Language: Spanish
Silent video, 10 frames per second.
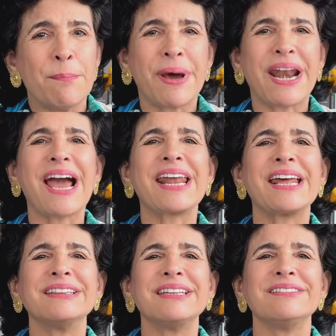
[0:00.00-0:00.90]
para
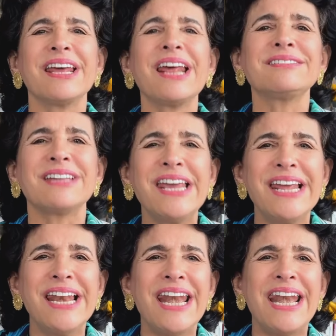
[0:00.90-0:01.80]
garantizar así
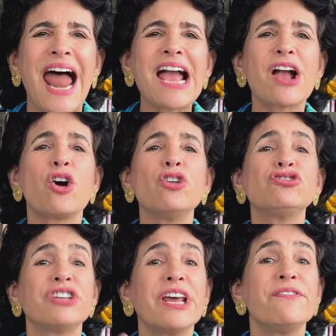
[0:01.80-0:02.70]
la
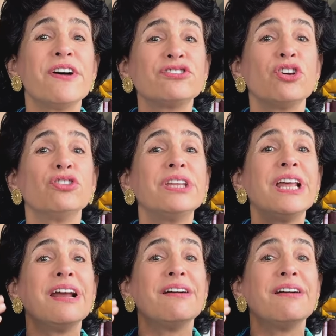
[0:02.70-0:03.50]
conservación de la